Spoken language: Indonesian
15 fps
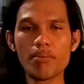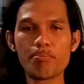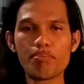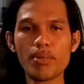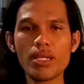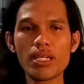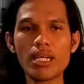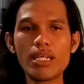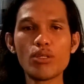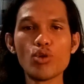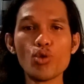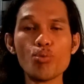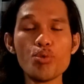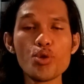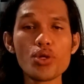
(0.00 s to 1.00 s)
menampilkan
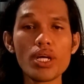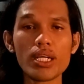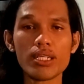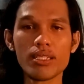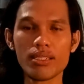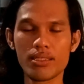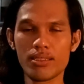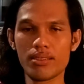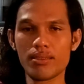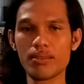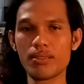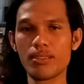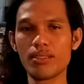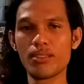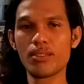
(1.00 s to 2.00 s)
hubungan
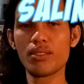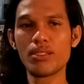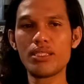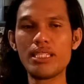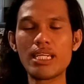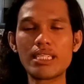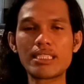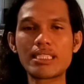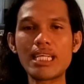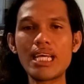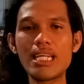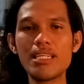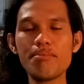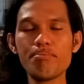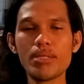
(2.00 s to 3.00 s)
yang
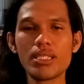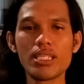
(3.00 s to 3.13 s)
saling